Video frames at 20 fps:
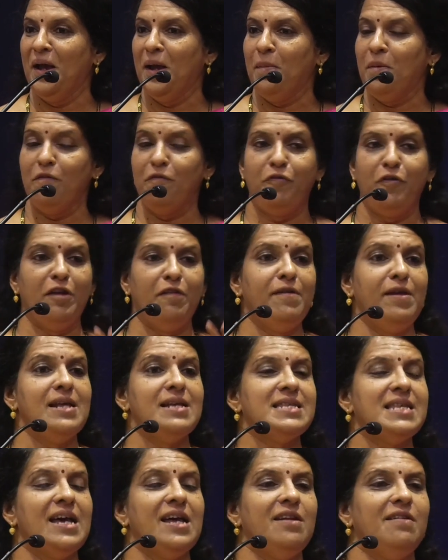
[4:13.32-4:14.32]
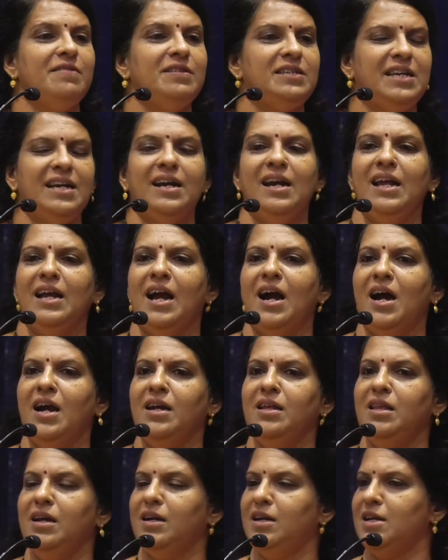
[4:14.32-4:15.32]
இப்போ ஃப்ரிவலஸான விஷயங்களுக்கு
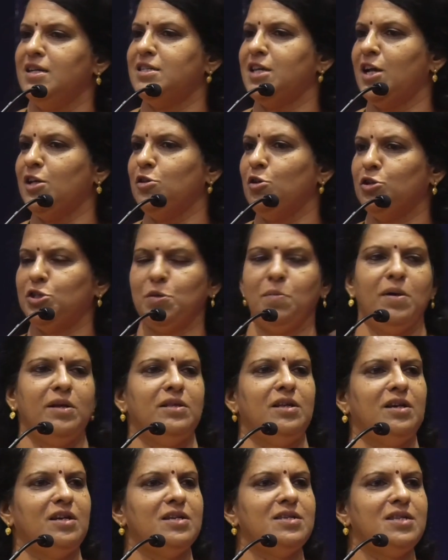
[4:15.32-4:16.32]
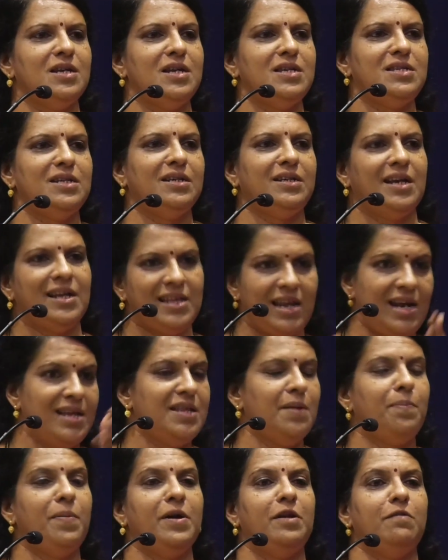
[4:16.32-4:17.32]
அழுதுகிட்டு சந்தோஷமாக இருந்துக்கிட்டு சிரிச்சுக்கிட்டு அதெல்லாம்
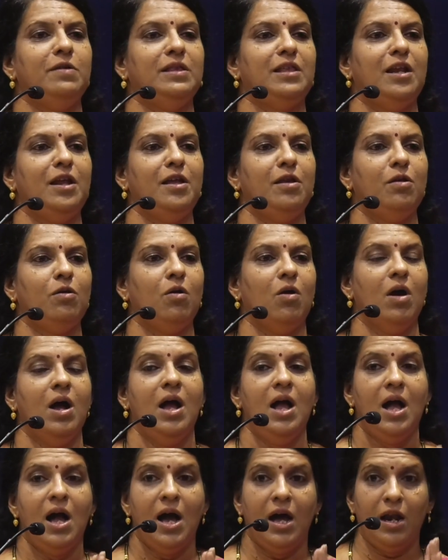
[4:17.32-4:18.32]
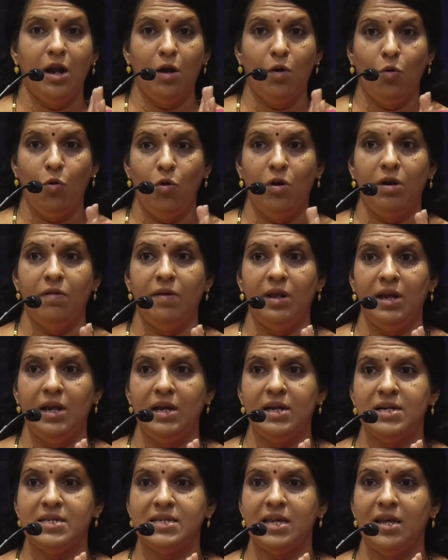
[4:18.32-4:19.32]
இந்த பருவத்தில் இருக்கும் ஆனால் கூடவே
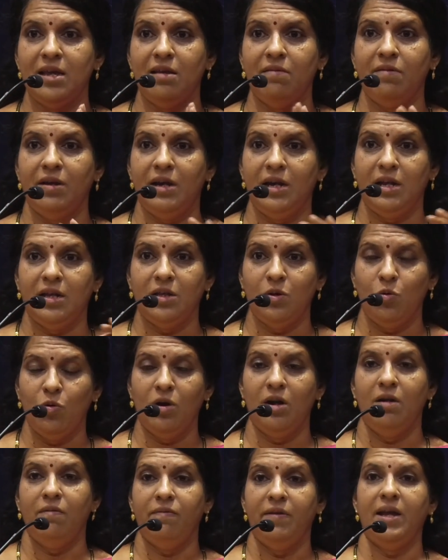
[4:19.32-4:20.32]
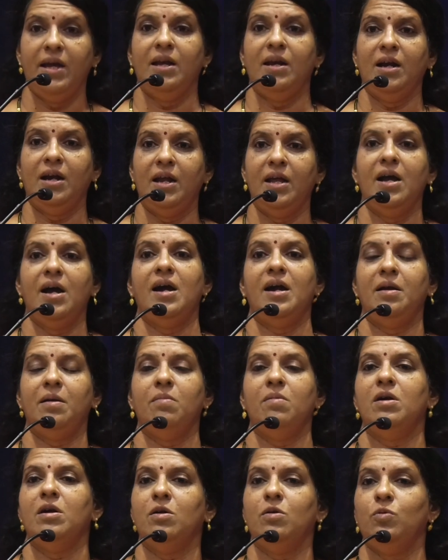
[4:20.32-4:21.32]
நீங்கள் செய்ய வேண்டியது உங்கள் வேர்களை
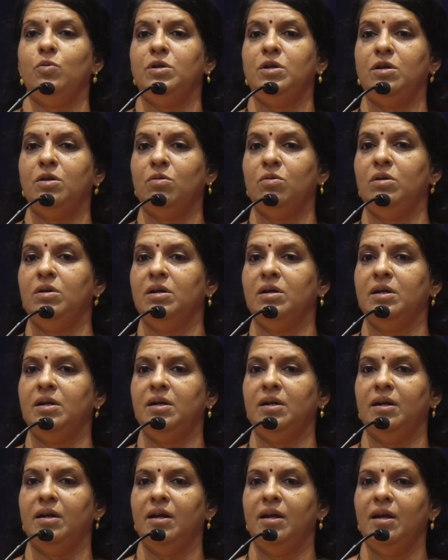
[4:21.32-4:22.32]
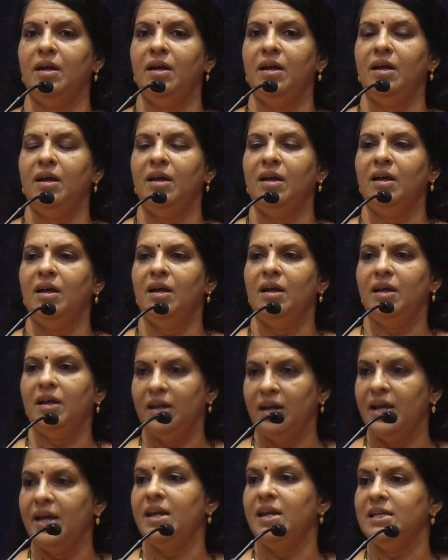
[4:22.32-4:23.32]
ஆழமாக ஊன்றிக்கொள்ளுங்கள்
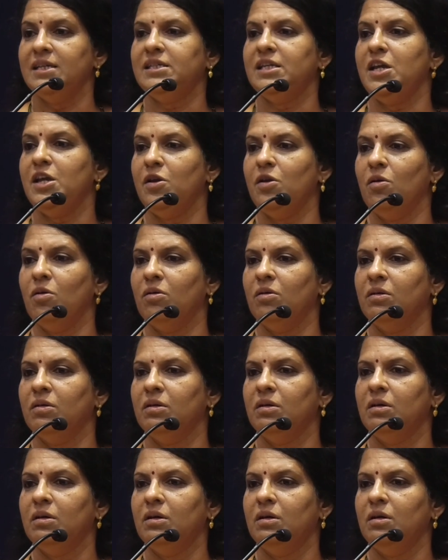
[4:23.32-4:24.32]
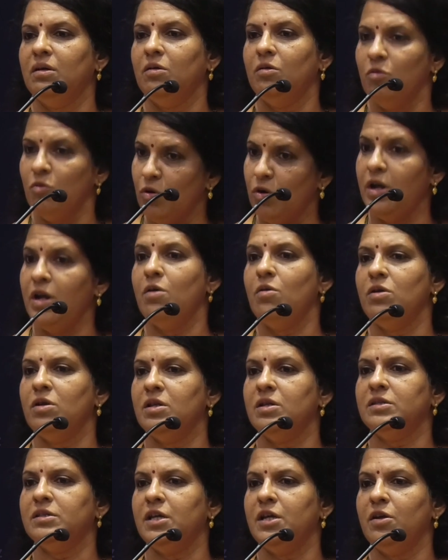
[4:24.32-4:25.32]
அதுக்கு நான் என்ன செய்யணும் ஒன்றே
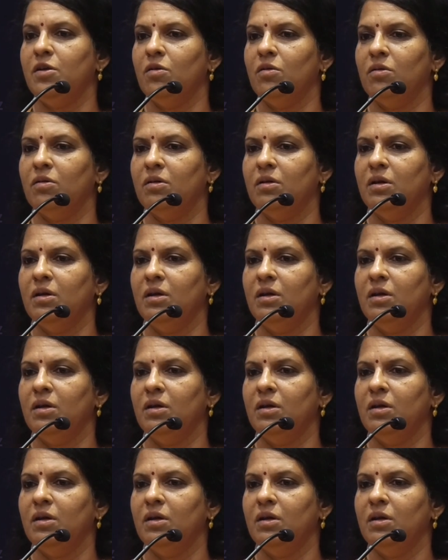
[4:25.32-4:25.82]
ஒன்று தான் செய்யணும்